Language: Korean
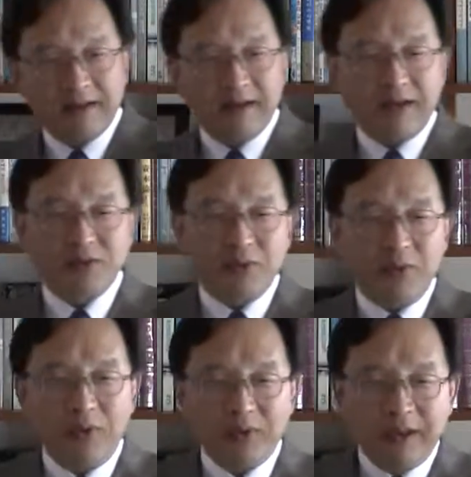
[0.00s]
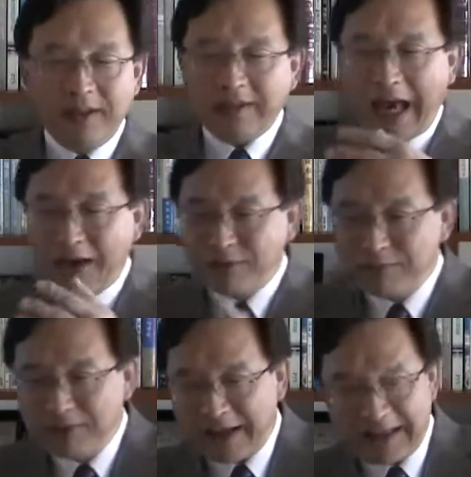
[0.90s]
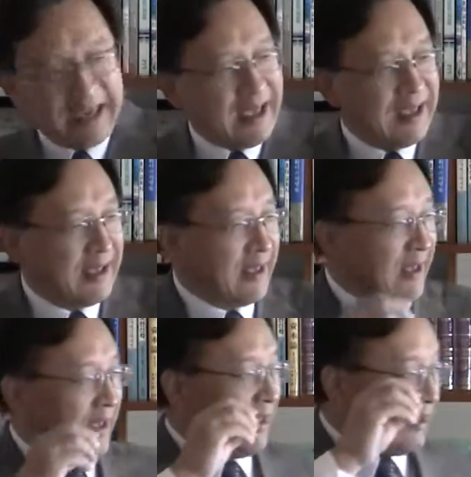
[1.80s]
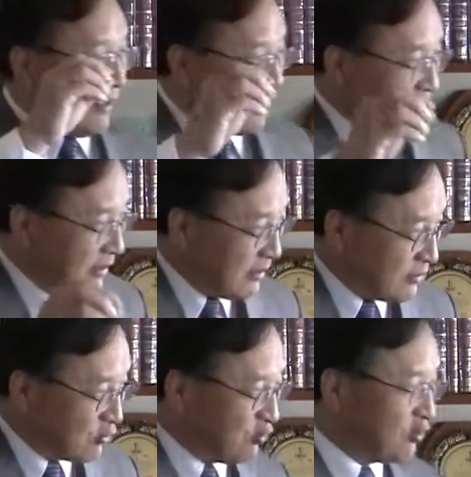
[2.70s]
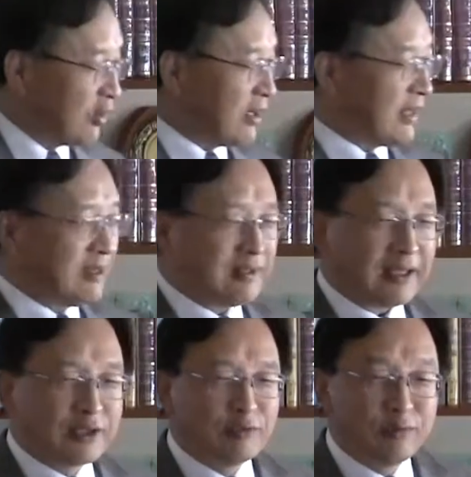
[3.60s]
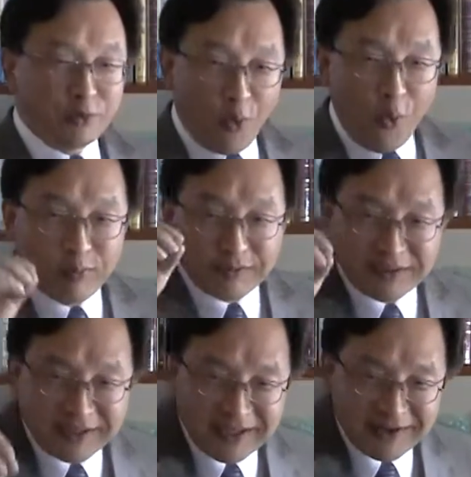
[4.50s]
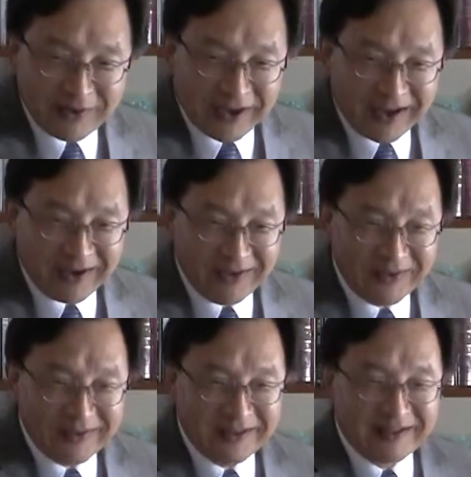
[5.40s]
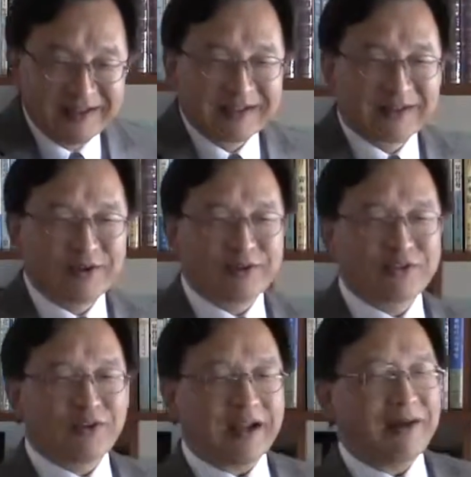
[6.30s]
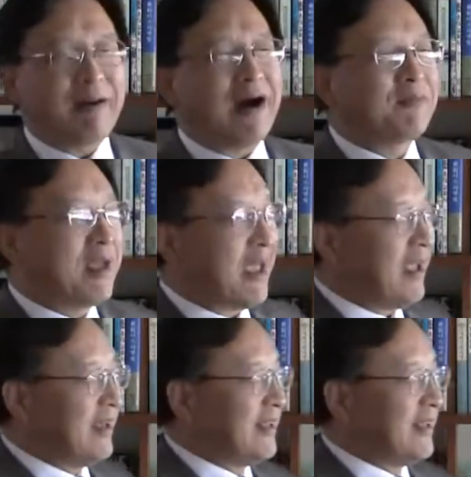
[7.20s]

그래가지고 다른 분에게 순서가 됐는데 그분도 오불을 드리는 거예요. 그러는 순간에 마음에